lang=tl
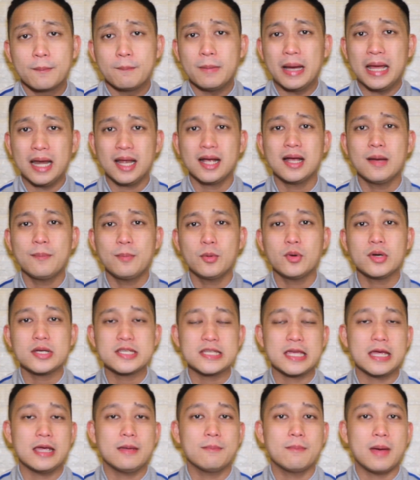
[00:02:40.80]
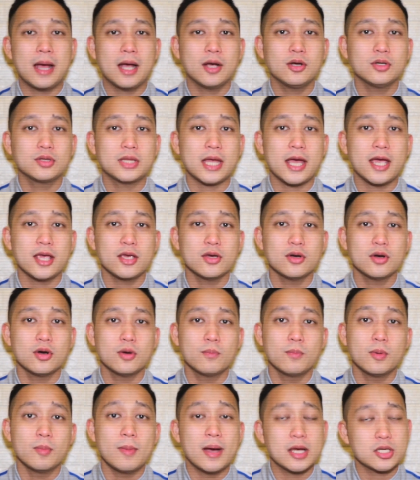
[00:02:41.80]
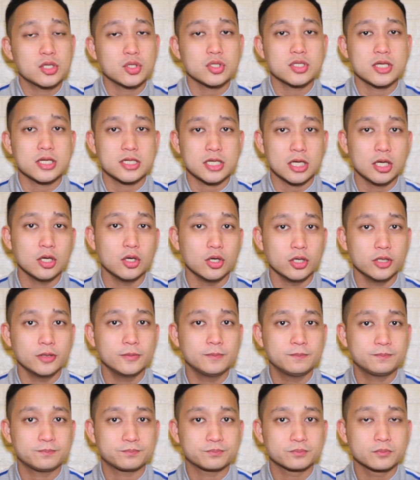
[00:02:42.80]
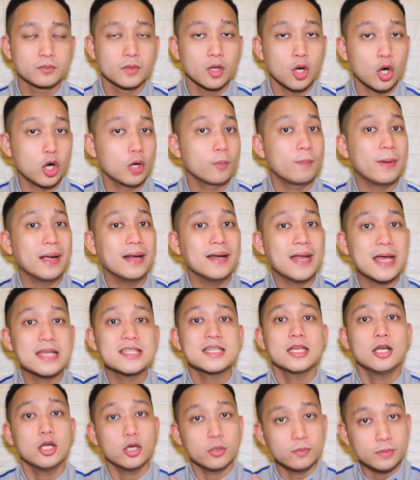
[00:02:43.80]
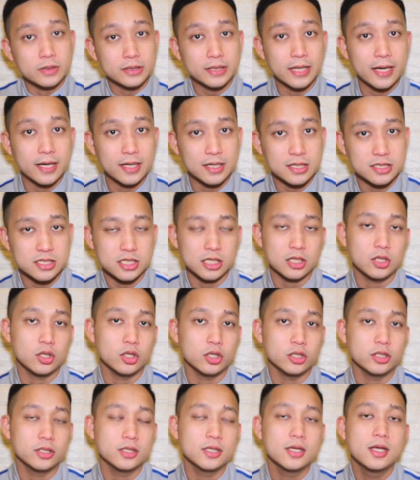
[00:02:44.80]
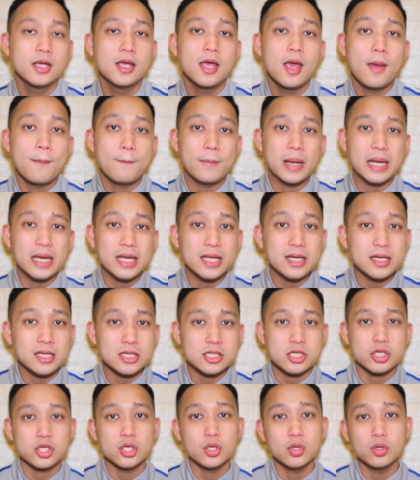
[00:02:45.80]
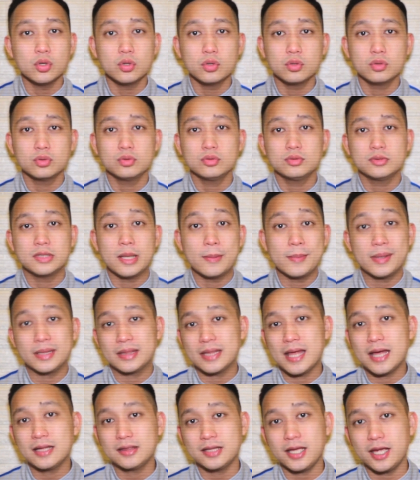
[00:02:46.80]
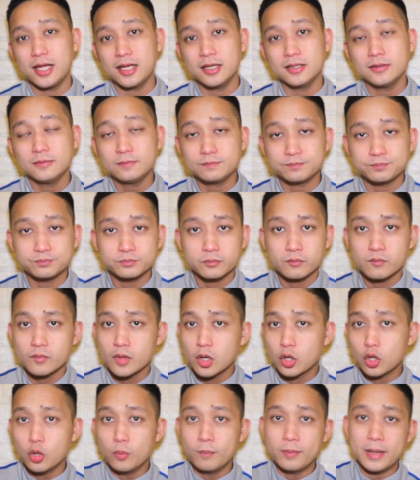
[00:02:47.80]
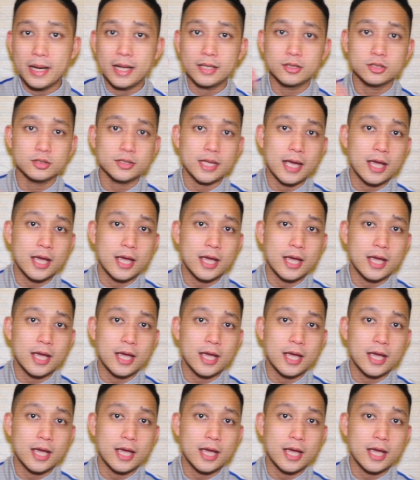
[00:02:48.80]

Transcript: Mahalaga po kasi bago tayo pumasok sa salon or pag nasa loob na tayo ng salon, malinis yung damit natin, kumpleto